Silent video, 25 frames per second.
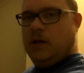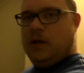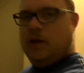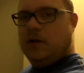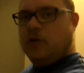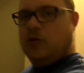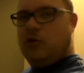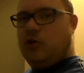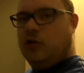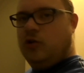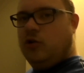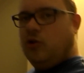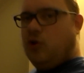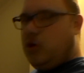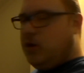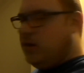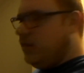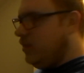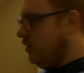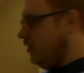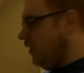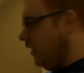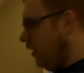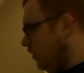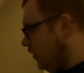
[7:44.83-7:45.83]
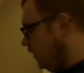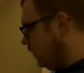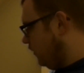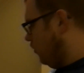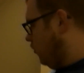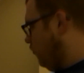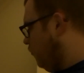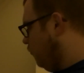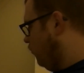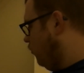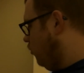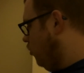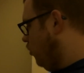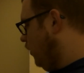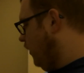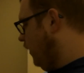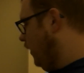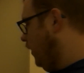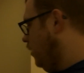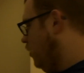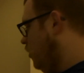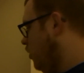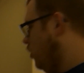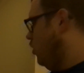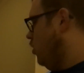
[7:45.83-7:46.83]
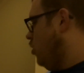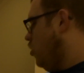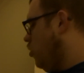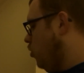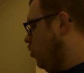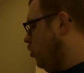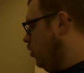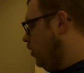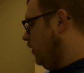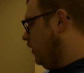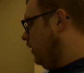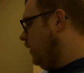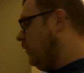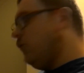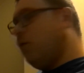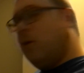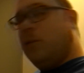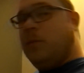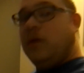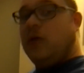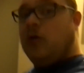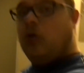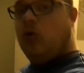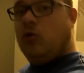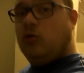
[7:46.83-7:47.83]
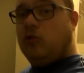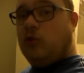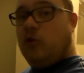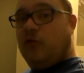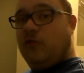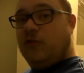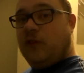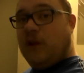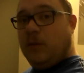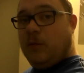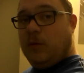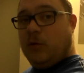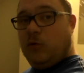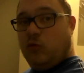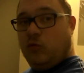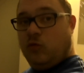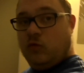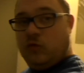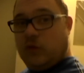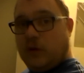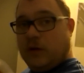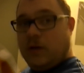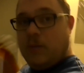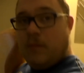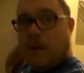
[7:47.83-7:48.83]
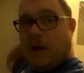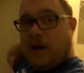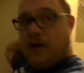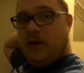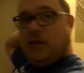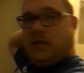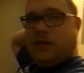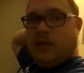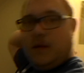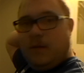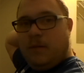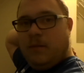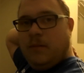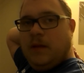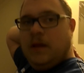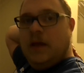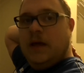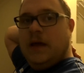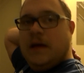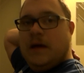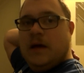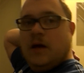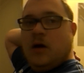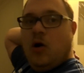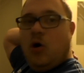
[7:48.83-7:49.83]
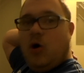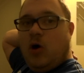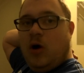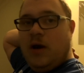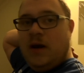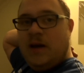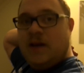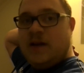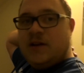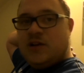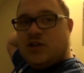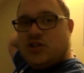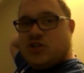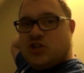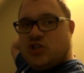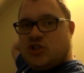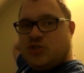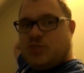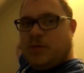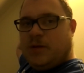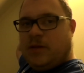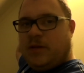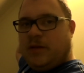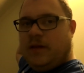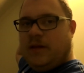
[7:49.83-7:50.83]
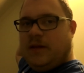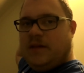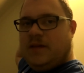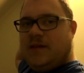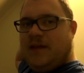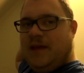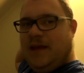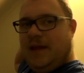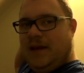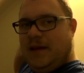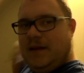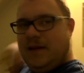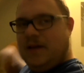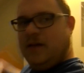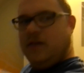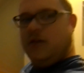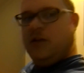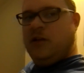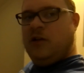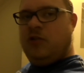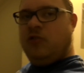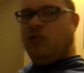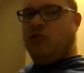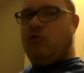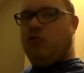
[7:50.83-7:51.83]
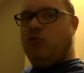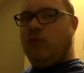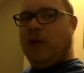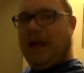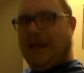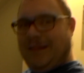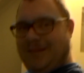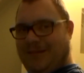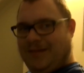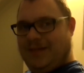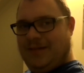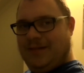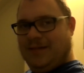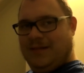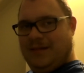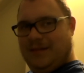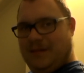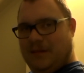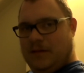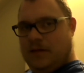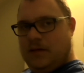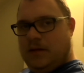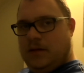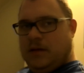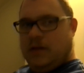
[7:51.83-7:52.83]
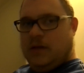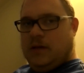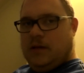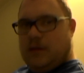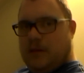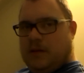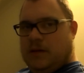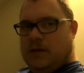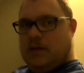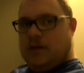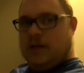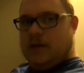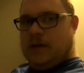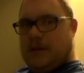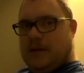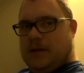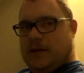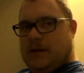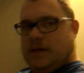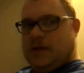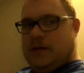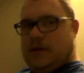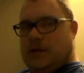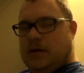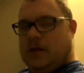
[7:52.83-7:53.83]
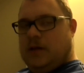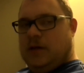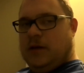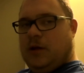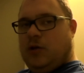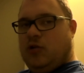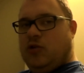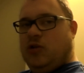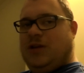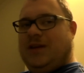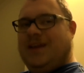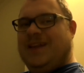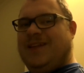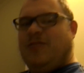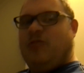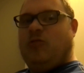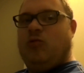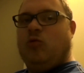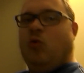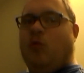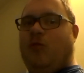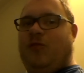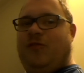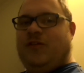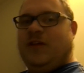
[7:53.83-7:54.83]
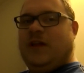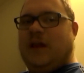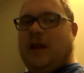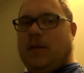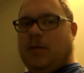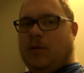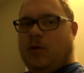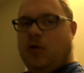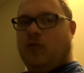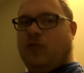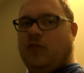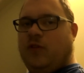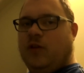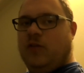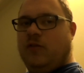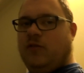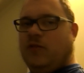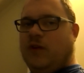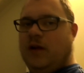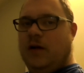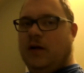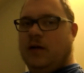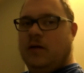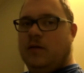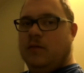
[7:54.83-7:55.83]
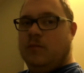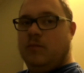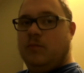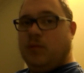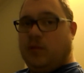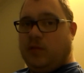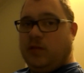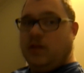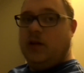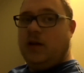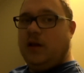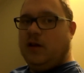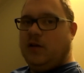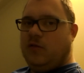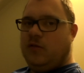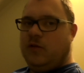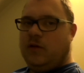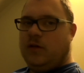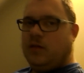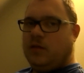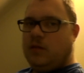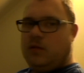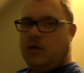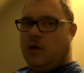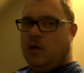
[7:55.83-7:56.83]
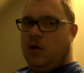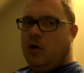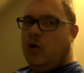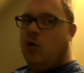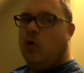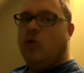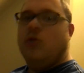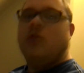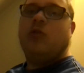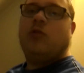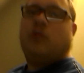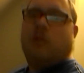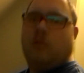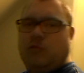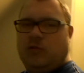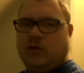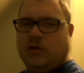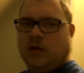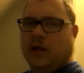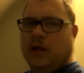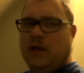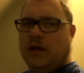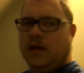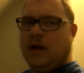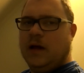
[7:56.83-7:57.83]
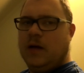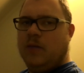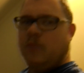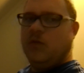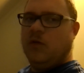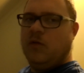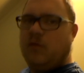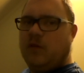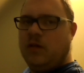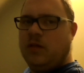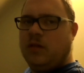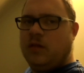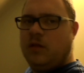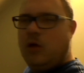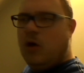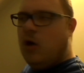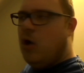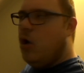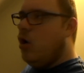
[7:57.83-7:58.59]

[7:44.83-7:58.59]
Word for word: Da könnt ihr euch sehr, sehr drauf freuen. Und ich freue mich auch drauf, dann mit Uwe gemeinsam holländische Spezialitäten dann zu essen. Äh, natürlich nicht so viel, aber auf jeden Fall ein bisschen etwas. Und noch zu trinken haben wir was.